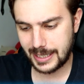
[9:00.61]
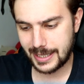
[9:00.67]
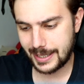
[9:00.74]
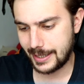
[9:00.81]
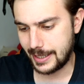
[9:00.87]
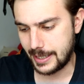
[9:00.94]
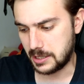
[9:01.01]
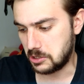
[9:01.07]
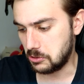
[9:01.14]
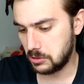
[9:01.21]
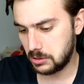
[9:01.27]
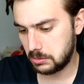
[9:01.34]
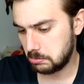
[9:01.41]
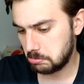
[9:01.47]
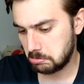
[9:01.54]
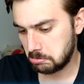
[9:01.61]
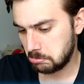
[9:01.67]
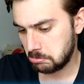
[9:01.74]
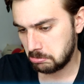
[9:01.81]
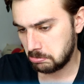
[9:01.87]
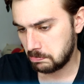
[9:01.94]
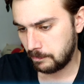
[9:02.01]
cada día Yo,
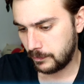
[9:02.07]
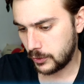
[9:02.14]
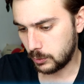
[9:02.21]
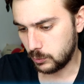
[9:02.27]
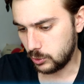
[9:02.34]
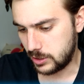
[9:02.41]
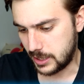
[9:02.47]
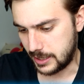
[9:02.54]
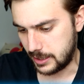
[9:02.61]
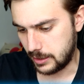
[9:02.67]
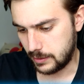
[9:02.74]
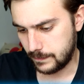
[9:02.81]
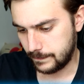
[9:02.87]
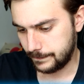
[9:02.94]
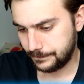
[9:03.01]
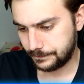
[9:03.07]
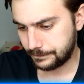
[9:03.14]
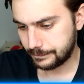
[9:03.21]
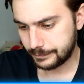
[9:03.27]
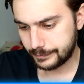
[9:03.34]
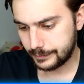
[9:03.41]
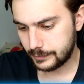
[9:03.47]
no muchas, eh
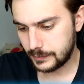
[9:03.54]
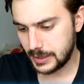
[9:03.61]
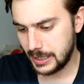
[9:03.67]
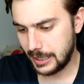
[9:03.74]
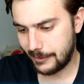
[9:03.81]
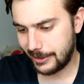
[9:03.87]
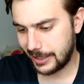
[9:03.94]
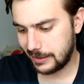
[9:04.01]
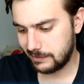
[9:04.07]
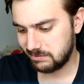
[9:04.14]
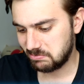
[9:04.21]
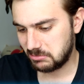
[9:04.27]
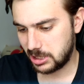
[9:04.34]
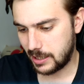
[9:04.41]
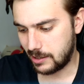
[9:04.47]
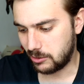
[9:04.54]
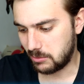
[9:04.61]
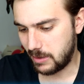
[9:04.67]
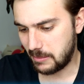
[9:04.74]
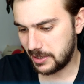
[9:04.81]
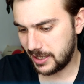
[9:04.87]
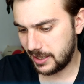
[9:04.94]
La verdad, o sea,
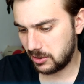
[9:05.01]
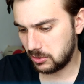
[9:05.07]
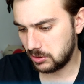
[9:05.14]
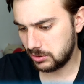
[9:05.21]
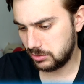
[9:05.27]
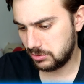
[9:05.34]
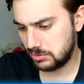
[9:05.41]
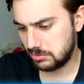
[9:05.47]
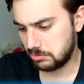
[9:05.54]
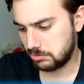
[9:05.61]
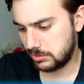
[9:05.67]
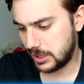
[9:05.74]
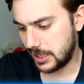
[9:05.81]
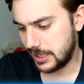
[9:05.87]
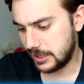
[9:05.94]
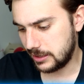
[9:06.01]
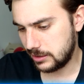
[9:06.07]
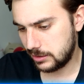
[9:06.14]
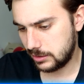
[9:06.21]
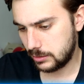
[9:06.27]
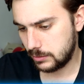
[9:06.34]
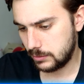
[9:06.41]
normalmente dos,
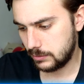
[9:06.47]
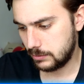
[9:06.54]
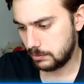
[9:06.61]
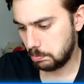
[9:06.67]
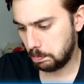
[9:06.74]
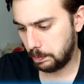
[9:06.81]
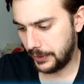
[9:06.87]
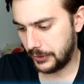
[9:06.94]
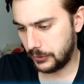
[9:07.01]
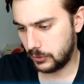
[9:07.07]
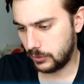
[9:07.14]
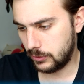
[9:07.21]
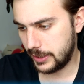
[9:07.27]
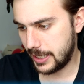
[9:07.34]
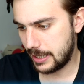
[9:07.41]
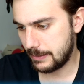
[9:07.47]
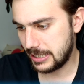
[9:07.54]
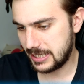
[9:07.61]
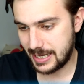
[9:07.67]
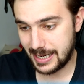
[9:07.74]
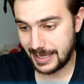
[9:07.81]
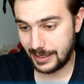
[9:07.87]
tres Pero, y
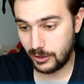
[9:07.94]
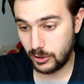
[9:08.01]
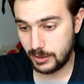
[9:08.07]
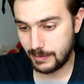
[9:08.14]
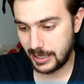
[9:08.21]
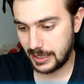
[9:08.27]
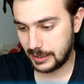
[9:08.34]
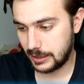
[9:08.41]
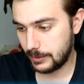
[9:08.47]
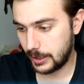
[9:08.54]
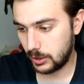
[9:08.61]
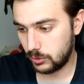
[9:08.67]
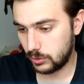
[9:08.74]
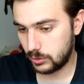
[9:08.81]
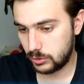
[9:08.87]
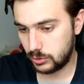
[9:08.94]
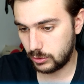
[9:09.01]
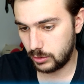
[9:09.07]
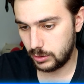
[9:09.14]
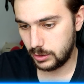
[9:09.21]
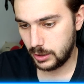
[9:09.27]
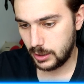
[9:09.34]
además en la de hoy me han activado dos
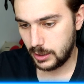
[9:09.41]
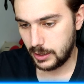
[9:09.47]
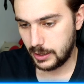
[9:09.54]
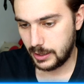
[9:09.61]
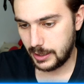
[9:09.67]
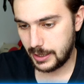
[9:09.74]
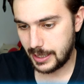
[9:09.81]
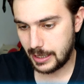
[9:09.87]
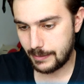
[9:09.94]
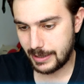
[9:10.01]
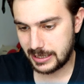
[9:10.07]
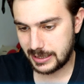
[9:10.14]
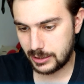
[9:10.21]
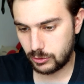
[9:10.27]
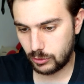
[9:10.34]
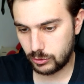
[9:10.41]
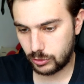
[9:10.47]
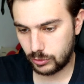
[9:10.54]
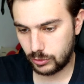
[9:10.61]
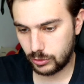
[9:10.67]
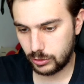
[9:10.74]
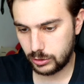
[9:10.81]
solo Y además que solo
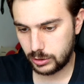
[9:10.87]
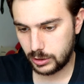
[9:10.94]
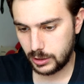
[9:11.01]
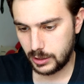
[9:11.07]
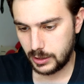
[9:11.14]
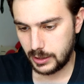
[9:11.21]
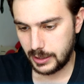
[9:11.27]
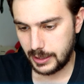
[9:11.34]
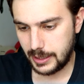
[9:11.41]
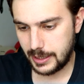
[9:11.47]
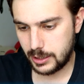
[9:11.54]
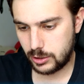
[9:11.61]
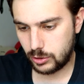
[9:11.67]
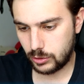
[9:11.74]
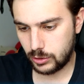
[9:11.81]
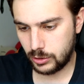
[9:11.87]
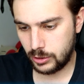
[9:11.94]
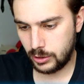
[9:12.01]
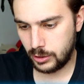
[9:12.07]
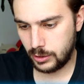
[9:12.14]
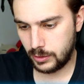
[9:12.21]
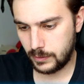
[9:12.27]
son dos y
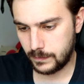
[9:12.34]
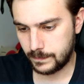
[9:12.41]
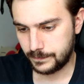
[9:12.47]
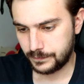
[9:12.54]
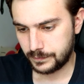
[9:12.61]
son...